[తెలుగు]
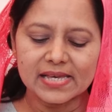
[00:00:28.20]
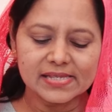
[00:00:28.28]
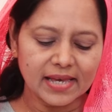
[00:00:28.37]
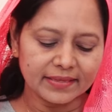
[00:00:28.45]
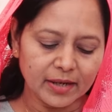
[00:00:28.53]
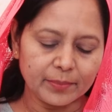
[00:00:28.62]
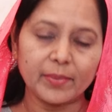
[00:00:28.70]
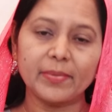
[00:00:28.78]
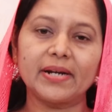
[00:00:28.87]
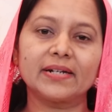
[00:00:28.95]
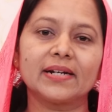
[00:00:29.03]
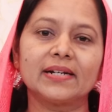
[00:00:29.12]
ఈ సందర్భం
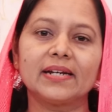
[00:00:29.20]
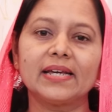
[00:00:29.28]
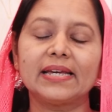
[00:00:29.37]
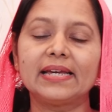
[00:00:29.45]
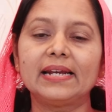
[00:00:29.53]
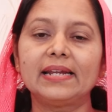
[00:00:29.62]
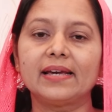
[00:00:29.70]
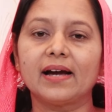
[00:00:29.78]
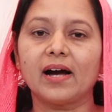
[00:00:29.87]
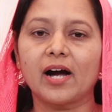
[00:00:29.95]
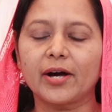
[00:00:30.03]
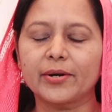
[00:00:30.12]
ఏంటంటే
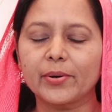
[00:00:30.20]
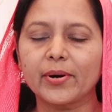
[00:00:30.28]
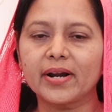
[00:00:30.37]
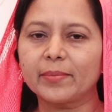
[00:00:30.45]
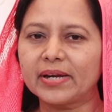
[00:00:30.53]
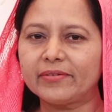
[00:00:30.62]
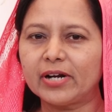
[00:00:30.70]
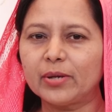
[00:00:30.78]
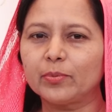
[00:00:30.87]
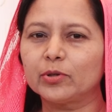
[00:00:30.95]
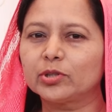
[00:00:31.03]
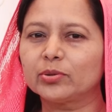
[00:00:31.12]
ఏలియా ఆరోహణమై
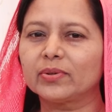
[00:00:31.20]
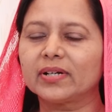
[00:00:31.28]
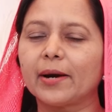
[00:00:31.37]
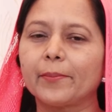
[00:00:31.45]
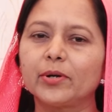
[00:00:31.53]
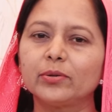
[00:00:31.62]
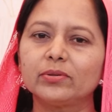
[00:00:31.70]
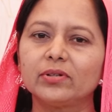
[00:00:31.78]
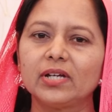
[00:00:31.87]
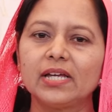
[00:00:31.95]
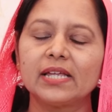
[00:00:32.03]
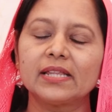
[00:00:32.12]
వెళ్ళిపోతూ ఉన్నప్పుడు
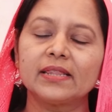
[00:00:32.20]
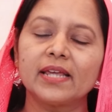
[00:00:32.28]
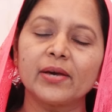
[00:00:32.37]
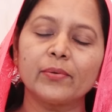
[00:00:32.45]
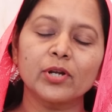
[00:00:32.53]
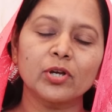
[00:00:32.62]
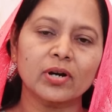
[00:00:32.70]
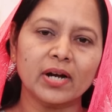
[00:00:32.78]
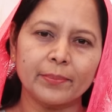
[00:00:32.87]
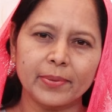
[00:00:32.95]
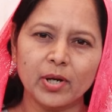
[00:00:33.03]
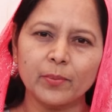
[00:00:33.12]
దేవుని
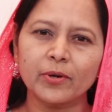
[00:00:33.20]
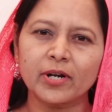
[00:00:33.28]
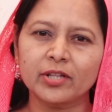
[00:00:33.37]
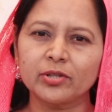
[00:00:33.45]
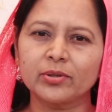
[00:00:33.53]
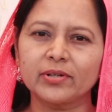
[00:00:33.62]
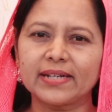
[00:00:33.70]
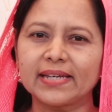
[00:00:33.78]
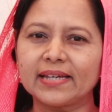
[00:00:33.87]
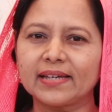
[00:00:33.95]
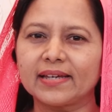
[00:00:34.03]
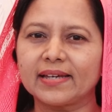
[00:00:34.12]
యొక్క పిలుపును
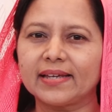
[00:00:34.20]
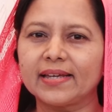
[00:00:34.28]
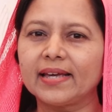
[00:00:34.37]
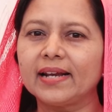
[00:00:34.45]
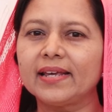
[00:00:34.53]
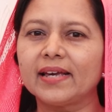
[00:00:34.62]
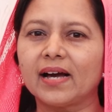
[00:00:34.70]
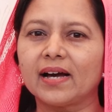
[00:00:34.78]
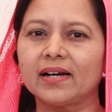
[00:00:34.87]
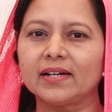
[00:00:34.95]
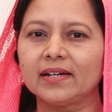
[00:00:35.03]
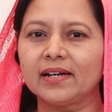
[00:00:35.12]
అందుకొని ఏలియా
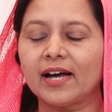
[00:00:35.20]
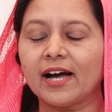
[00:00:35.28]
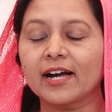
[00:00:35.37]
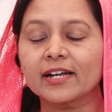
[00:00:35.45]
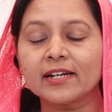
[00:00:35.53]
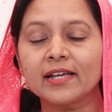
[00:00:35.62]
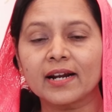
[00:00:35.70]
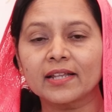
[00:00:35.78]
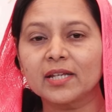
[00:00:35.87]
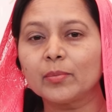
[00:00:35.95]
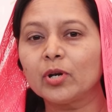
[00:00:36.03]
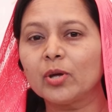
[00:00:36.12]
అగ్ని
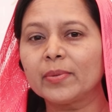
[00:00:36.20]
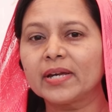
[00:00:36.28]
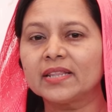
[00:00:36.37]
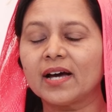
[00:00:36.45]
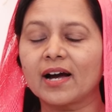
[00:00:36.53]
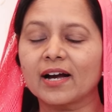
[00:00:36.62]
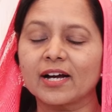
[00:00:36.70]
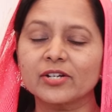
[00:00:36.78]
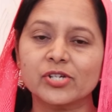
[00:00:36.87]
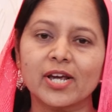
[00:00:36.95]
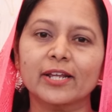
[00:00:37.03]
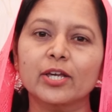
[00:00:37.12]
రథముల మీద
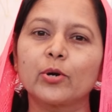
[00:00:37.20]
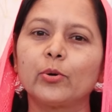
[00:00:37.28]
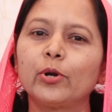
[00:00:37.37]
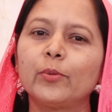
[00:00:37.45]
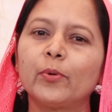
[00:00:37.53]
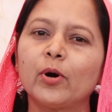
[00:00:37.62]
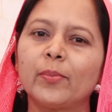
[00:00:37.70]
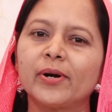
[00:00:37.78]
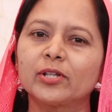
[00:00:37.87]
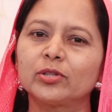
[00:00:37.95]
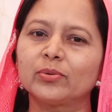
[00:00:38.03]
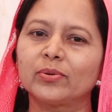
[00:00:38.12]
ఆకాశానికి
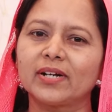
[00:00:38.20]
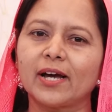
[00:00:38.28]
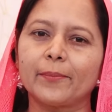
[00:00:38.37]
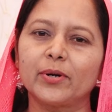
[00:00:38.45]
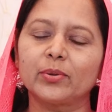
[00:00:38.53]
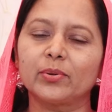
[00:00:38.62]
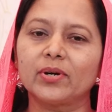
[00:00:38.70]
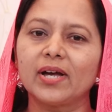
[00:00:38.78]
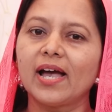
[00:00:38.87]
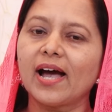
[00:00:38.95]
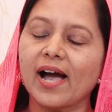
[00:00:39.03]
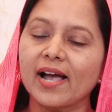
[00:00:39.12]
కొనుపోబడుతూ ఉన్నప్పుడు
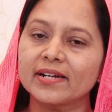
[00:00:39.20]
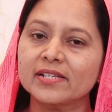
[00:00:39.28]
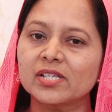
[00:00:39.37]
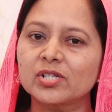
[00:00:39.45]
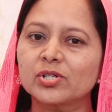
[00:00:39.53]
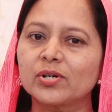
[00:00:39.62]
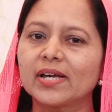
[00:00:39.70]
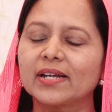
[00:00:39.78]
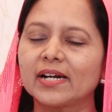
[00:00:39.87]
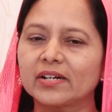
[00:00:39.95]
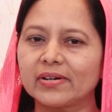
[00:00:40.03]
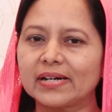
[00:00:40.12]
ఆయన
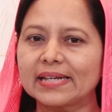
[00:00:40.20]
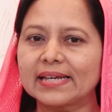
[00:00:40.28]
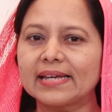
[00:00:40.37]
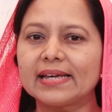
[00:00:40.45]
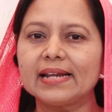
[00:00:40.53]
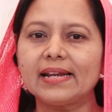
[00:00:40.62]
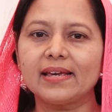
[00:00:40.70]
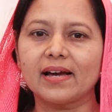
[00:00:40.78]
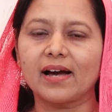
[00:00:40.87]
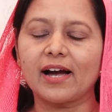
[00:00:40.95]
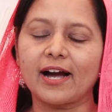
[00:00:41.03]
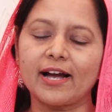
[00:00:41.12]
శిష్యుడైనటువంటి
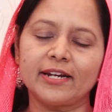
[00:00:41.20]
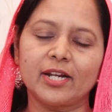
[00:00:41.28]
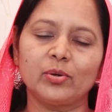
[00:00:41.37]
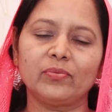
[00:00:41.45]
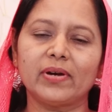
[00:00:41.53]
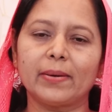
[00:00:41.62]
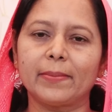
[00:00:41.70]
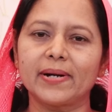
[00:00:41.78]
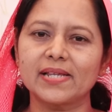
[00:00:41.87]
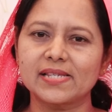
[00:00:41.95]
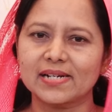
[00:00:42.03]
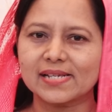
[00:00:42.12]
ఏలియా ఆయనను
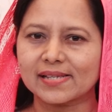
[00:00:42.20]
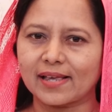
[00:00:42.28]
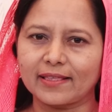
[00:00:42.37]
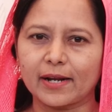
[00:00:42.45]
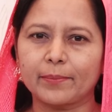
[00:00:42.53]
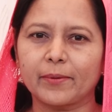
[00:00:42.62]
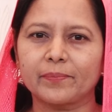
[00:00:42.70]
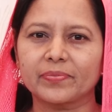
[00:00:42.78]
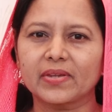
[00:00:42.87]
వెంబడించిన సందర్భం